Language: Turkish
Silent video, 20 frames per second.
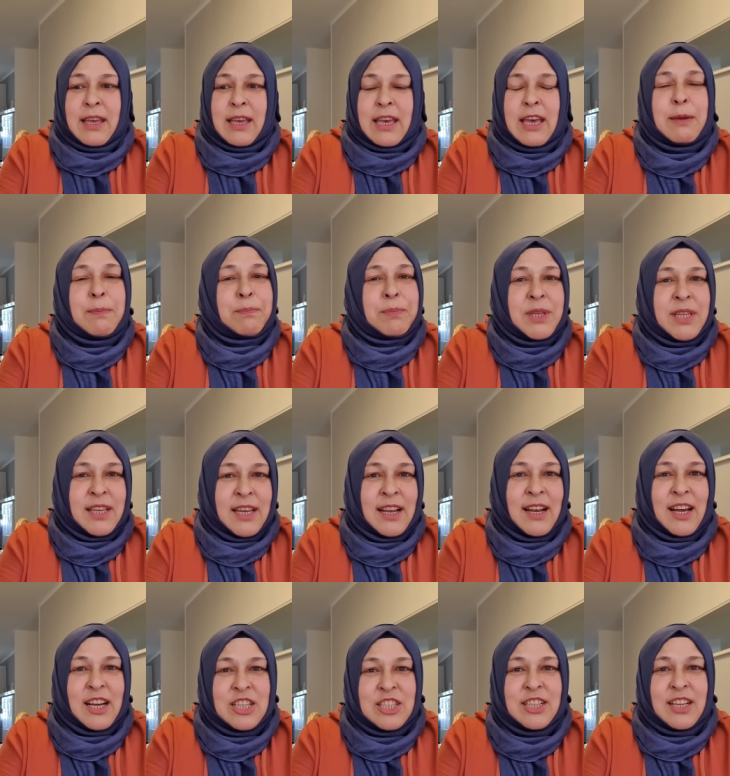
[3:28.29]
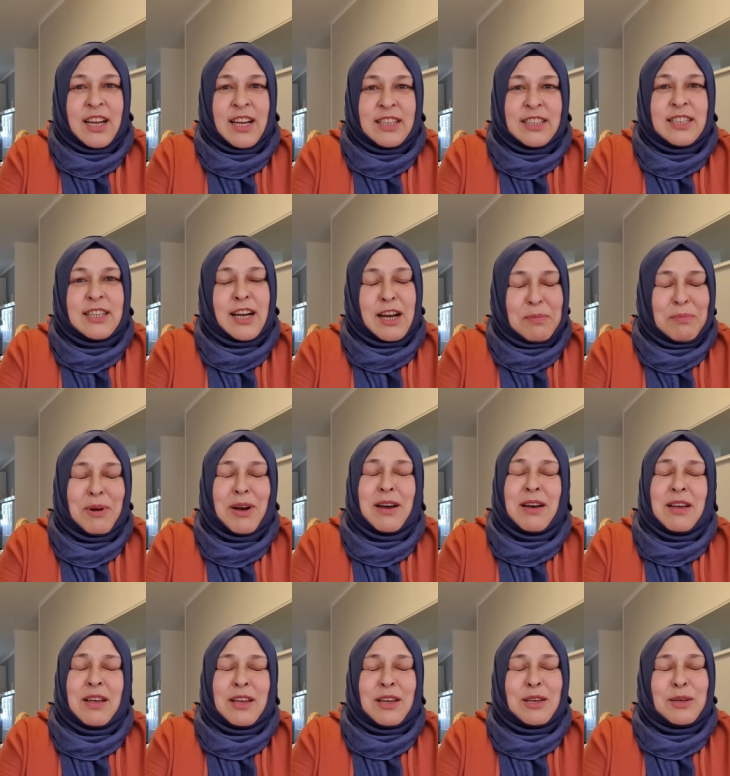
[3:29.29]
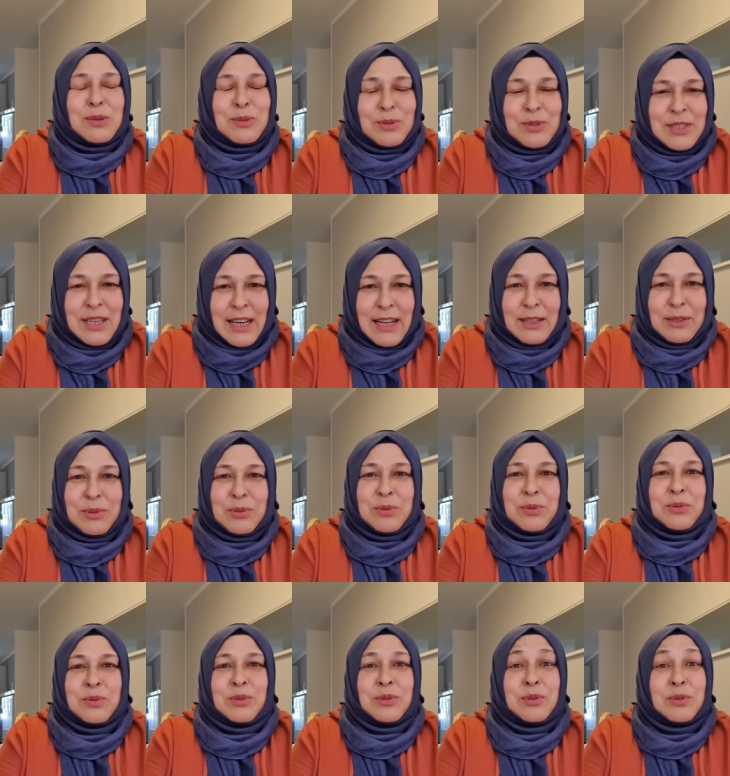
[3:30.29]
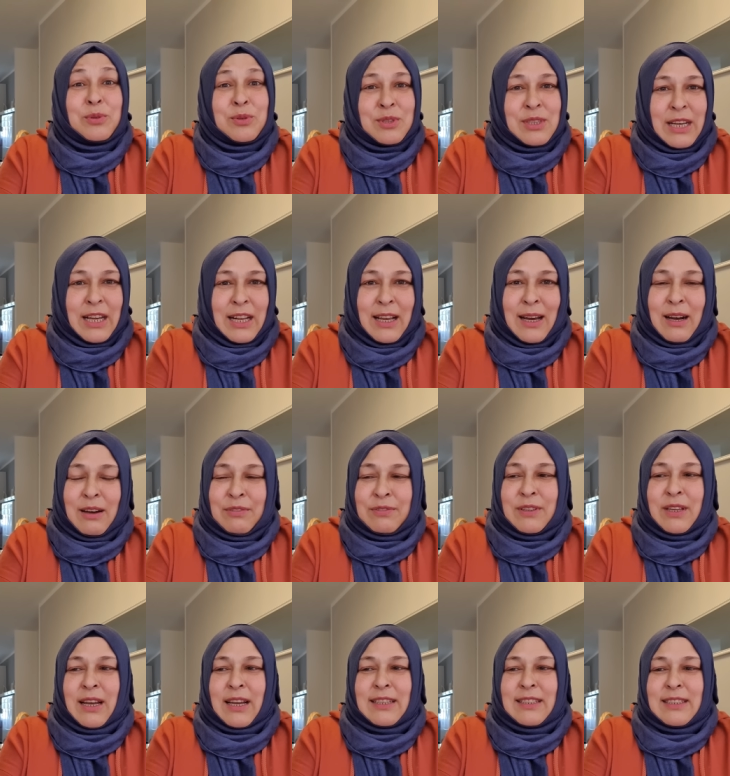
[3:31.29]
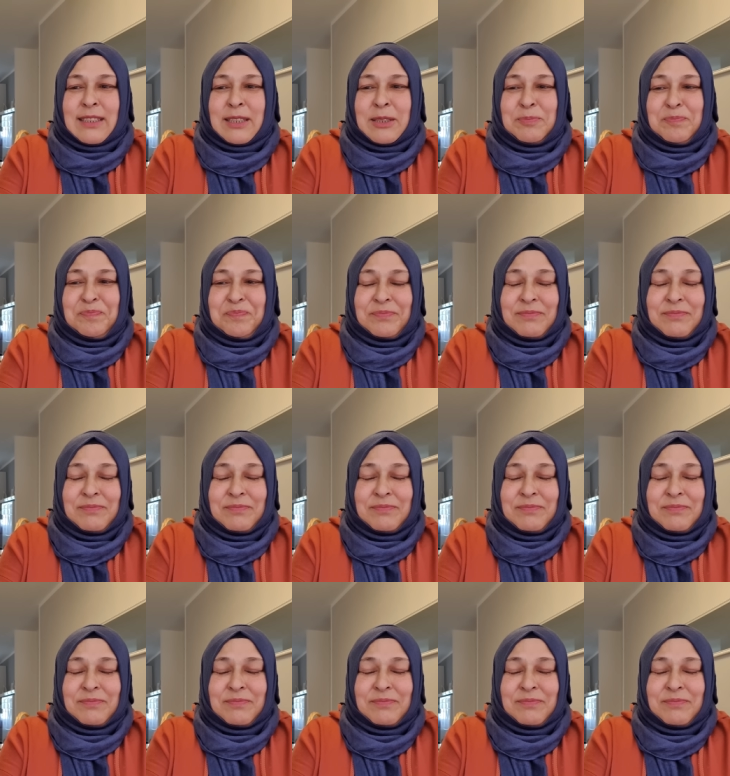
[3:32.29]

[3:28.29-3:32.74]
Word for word: Hep bir telaştaydık ama güzel gündü, güzel haftaydı.